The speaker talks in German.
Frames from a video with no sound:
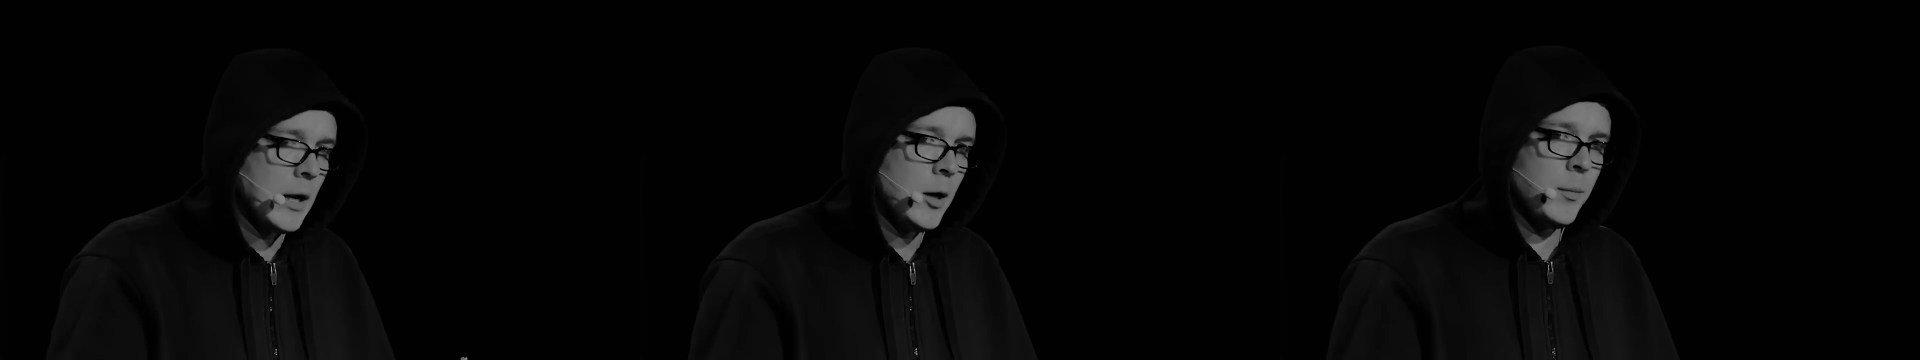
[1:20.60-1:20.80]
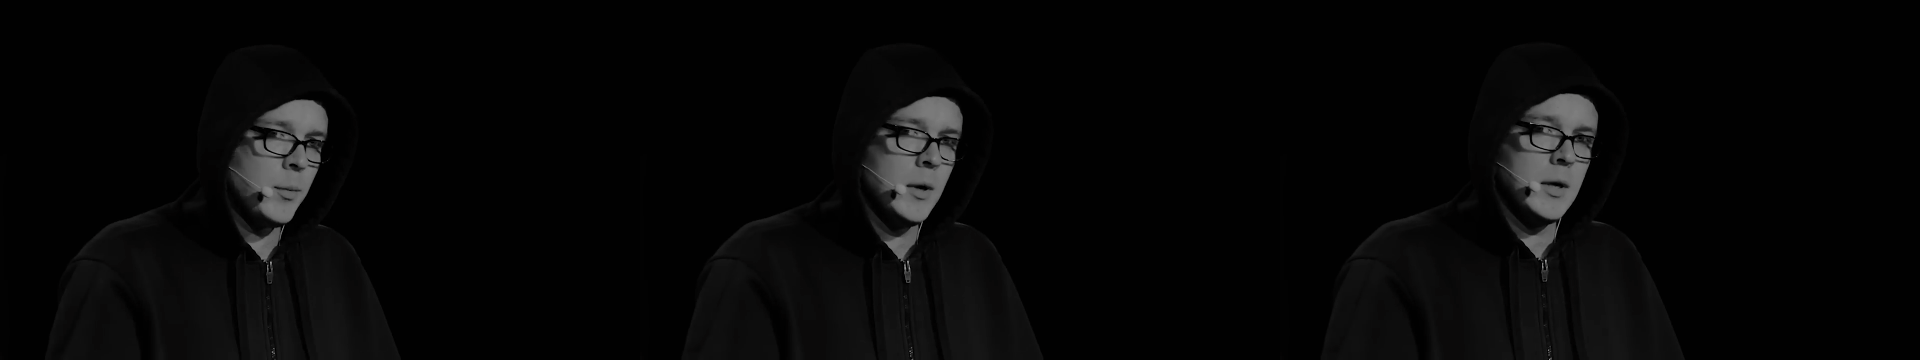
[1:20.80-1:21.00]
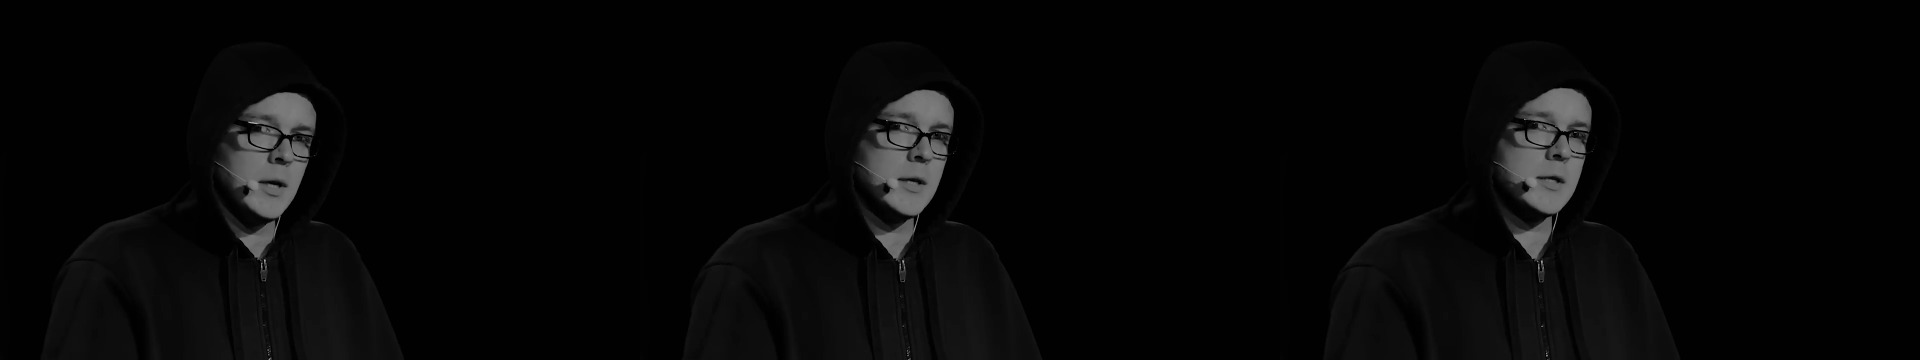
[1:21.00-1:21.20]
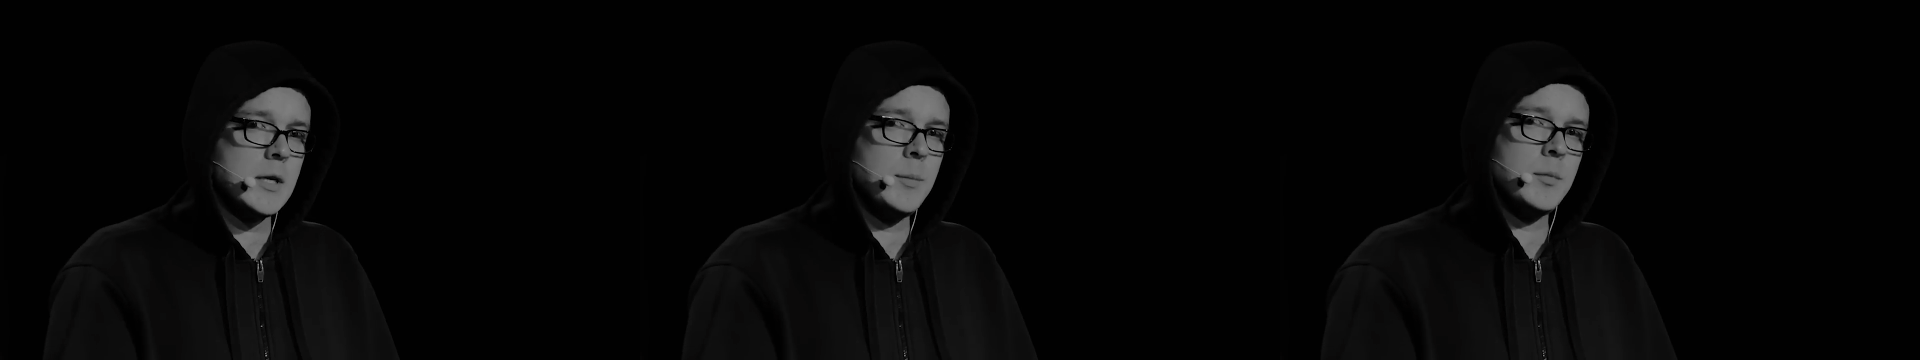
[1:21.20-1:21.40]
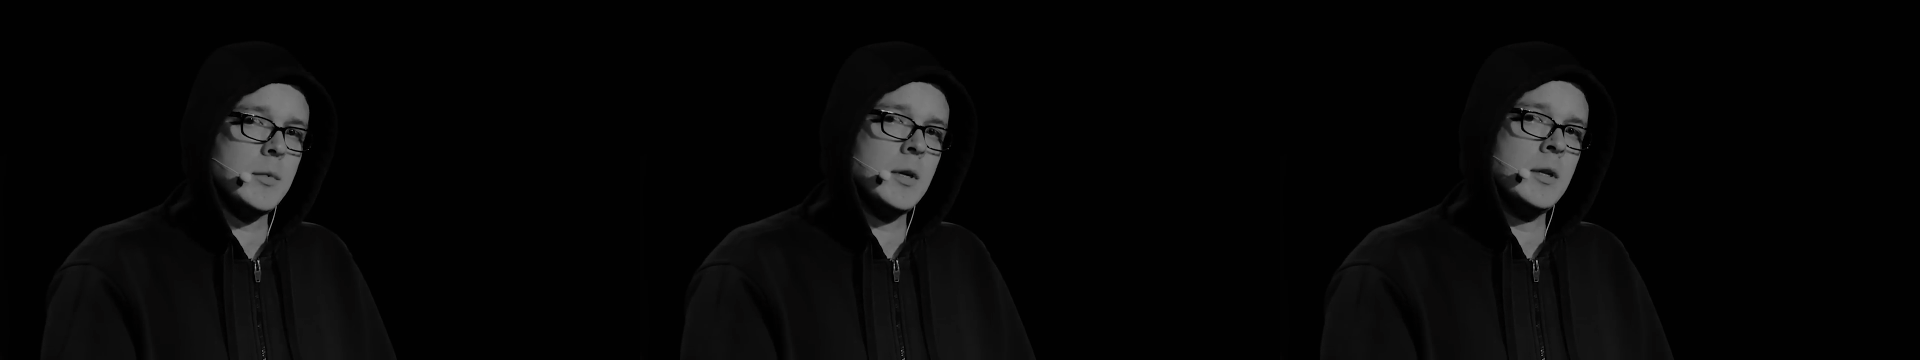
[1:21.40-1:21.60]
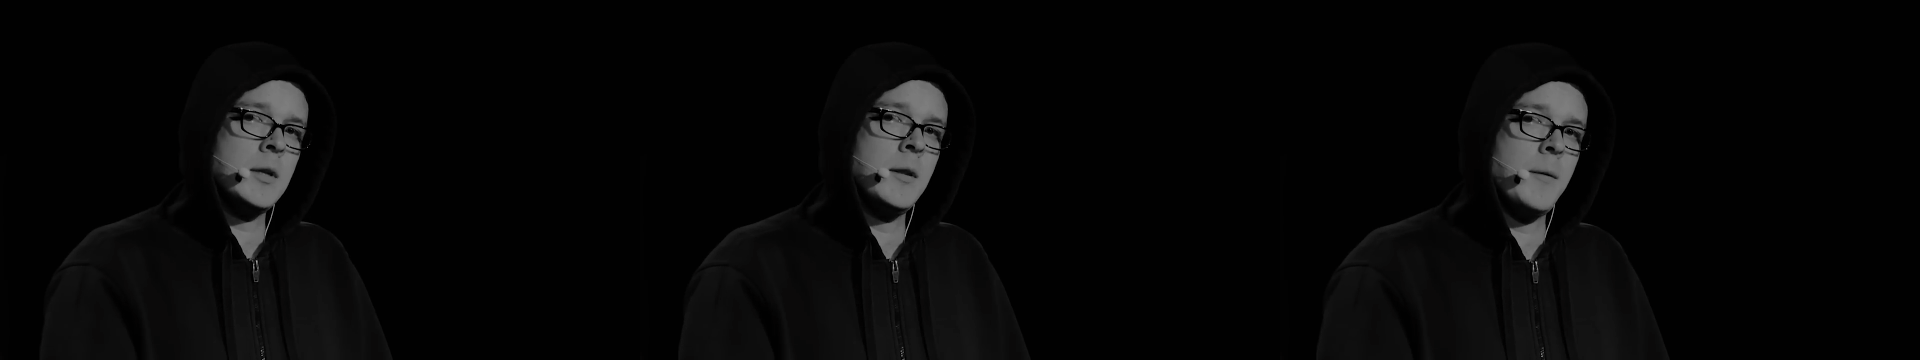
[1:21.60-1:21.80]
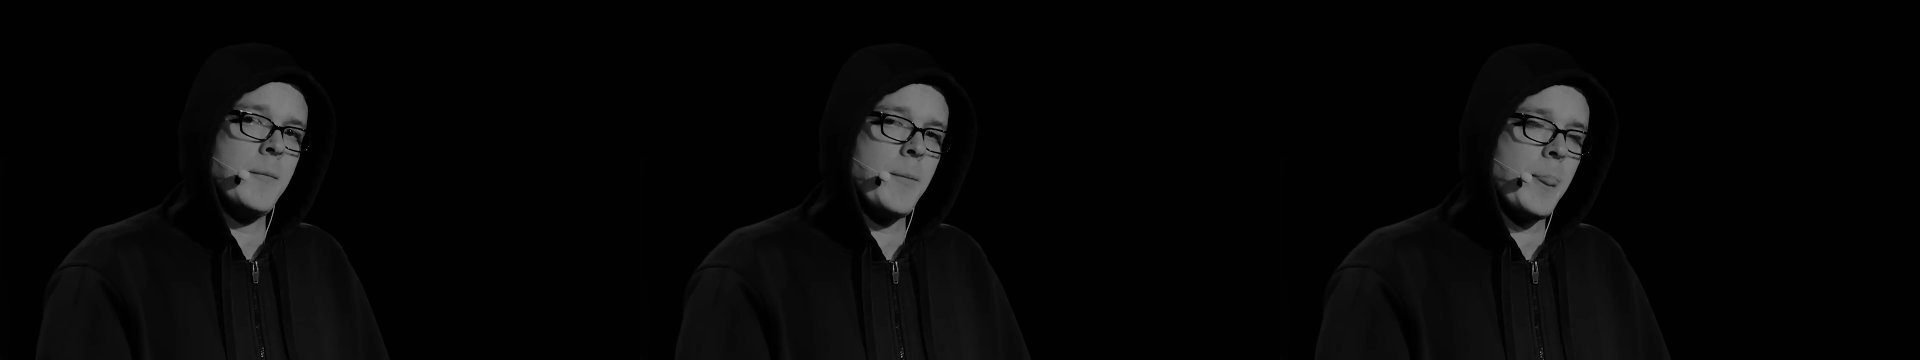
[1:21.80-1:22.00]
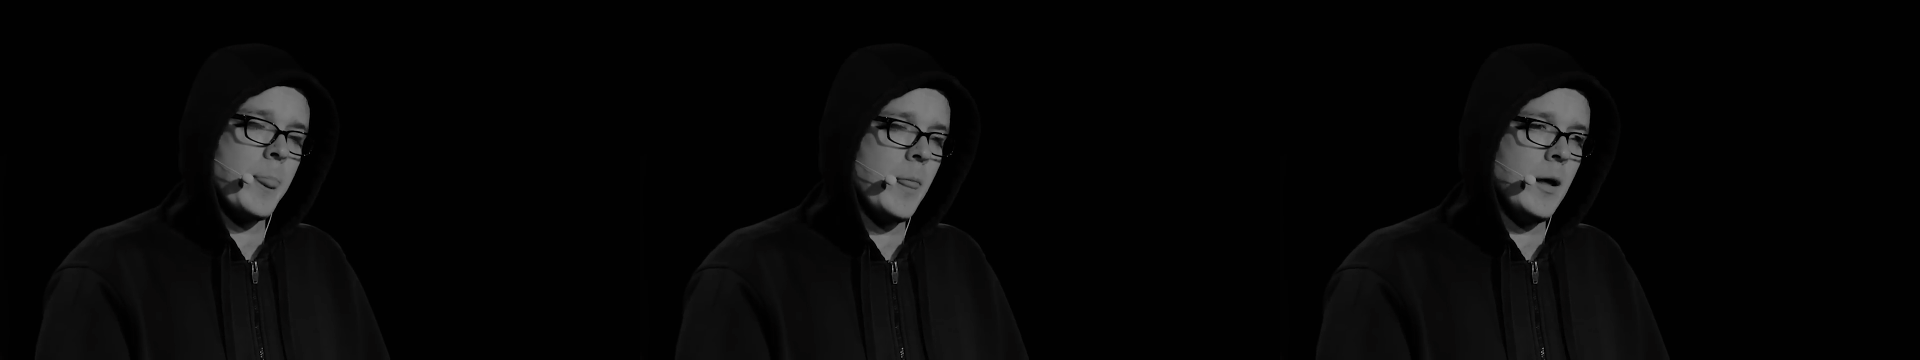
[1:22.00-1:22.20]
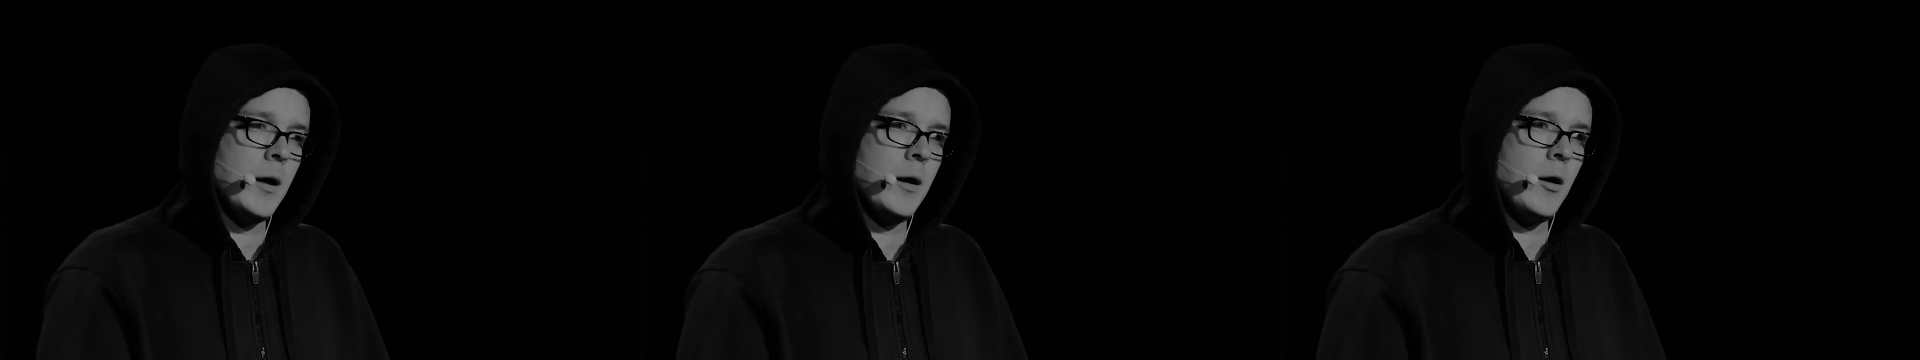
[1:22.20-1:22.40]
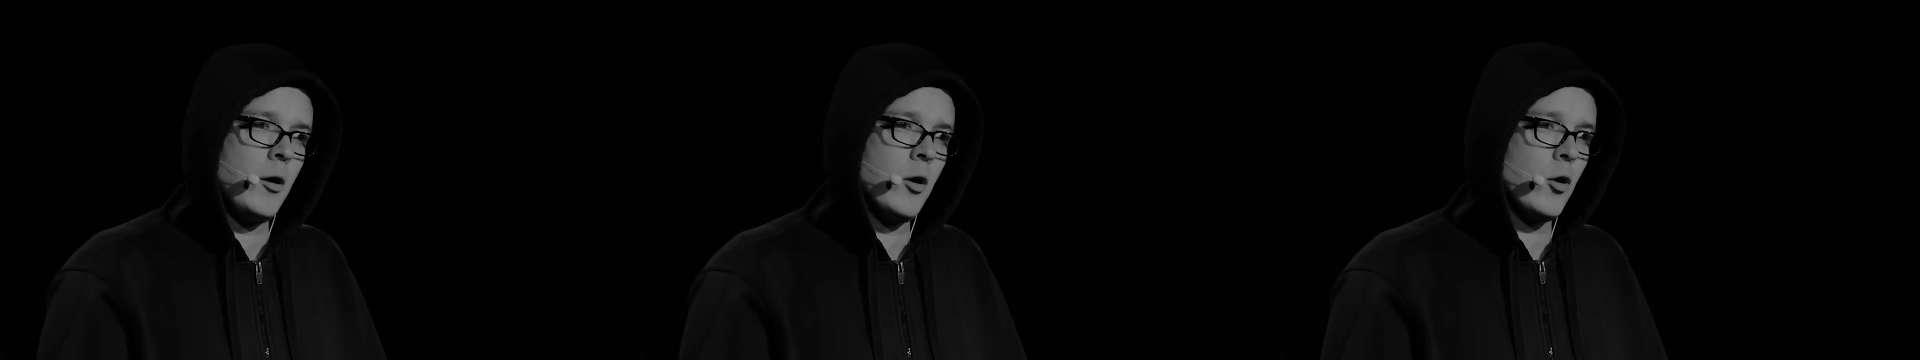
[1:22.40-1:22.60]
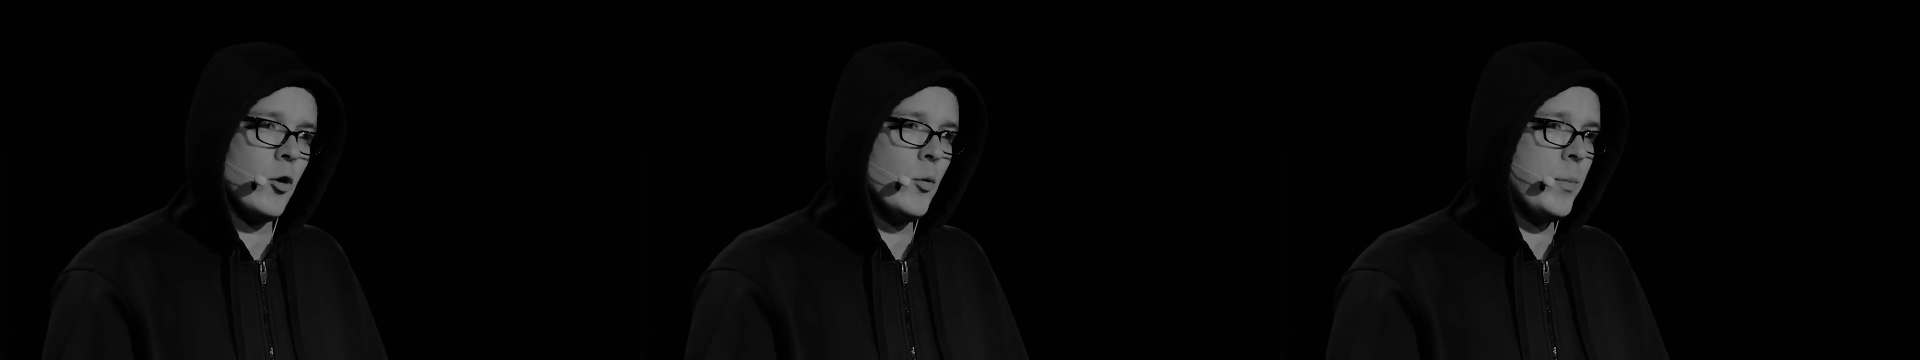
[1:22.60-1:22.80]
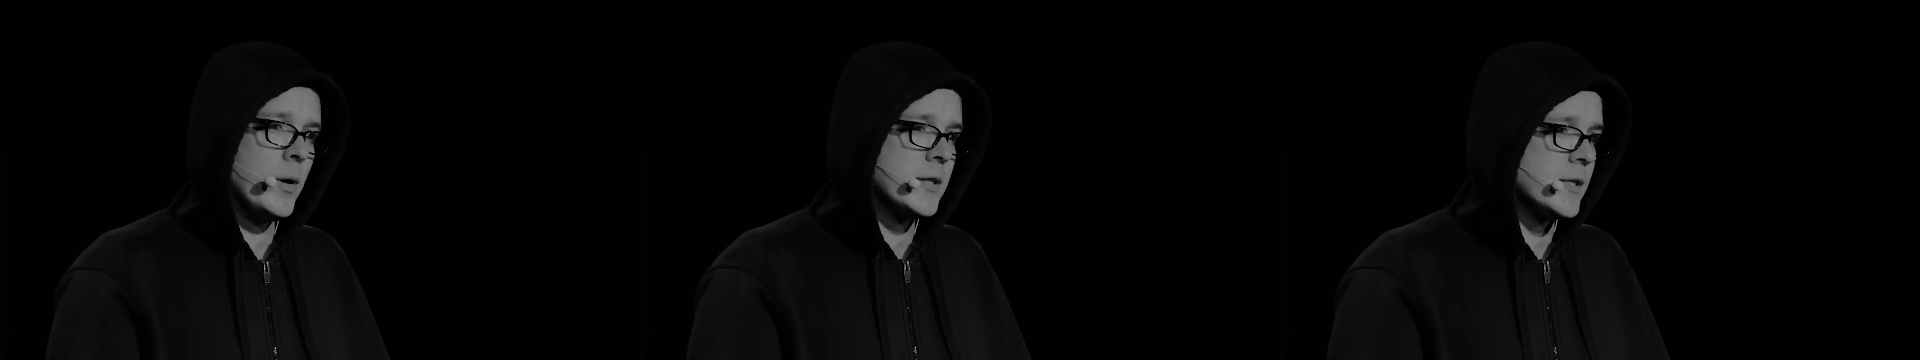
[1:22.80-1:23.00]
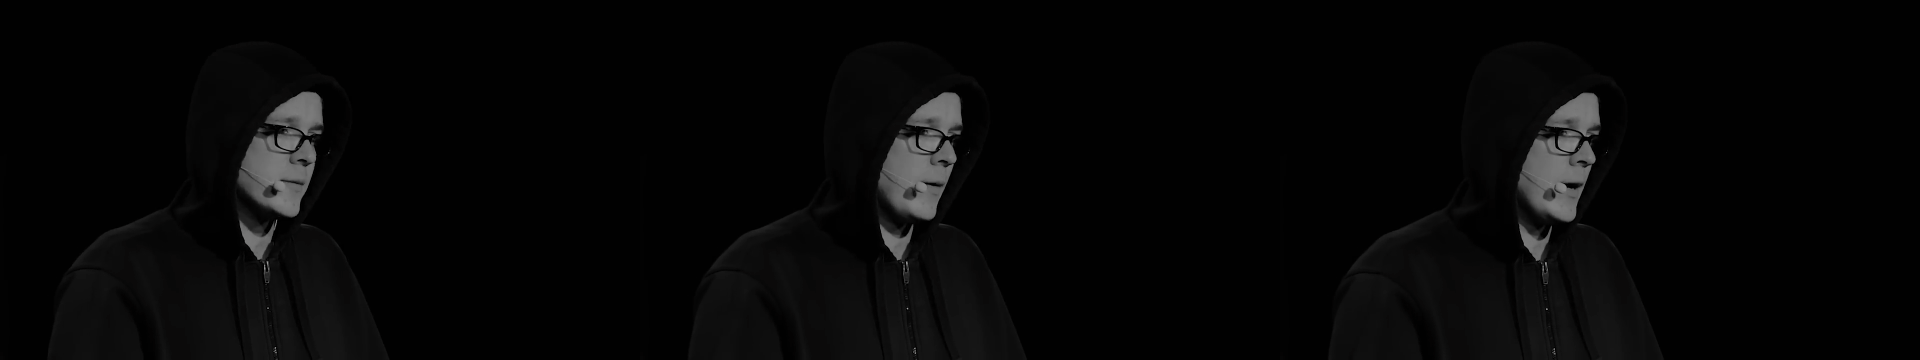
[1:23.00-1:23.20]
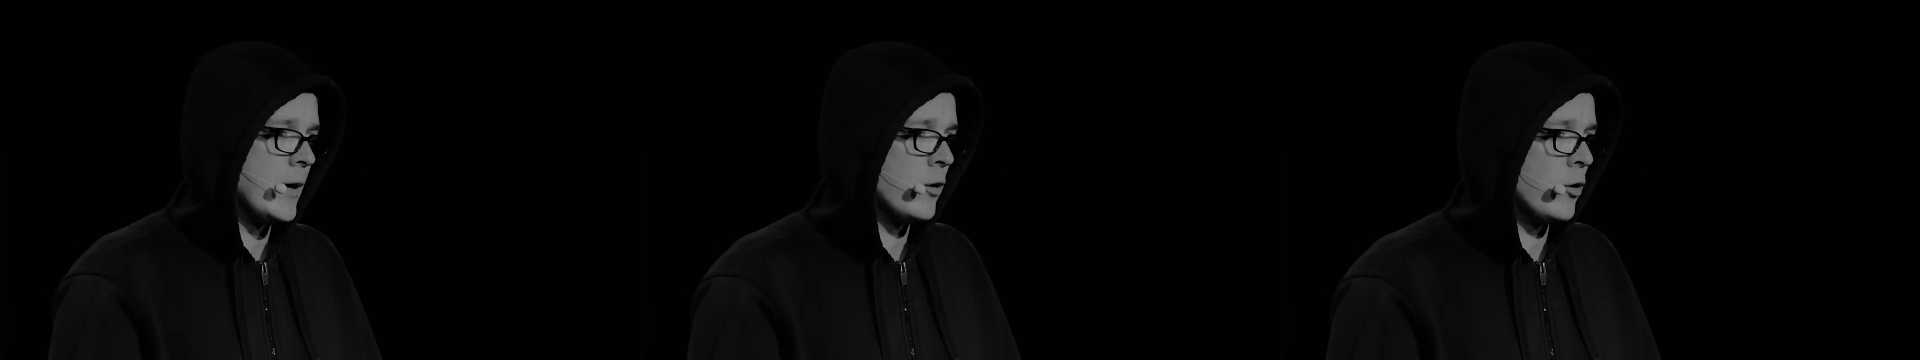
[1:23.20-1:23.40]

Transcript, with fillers: glaube, es gibt in Europa zwei